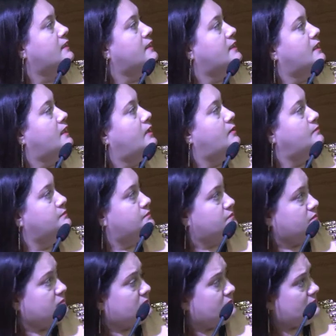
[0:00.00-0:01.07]

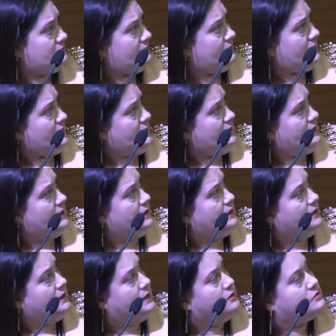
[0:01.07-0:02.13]
uh,
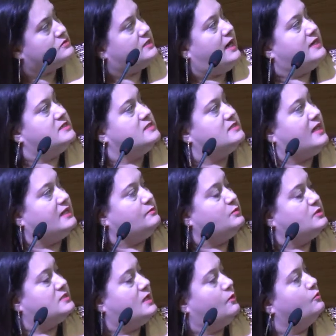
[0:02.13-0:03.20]
e o site
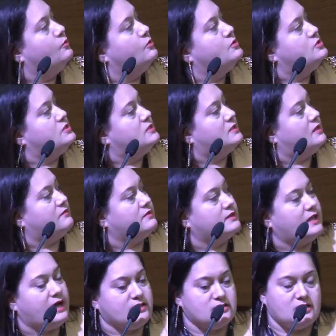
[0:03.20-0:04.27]
Cérebro e Saúde, na
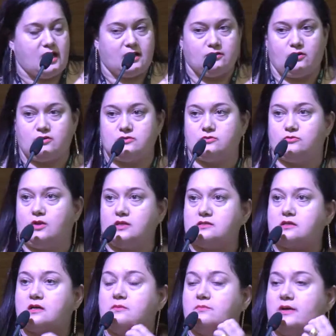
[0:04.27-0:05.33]
verdade, a nossa, a
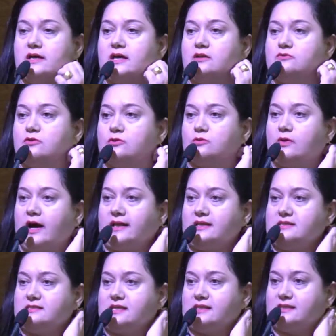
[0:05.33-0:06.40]
nossa campanha entrou no ar
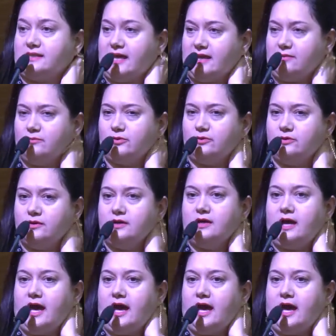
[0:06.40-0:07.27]
em setembro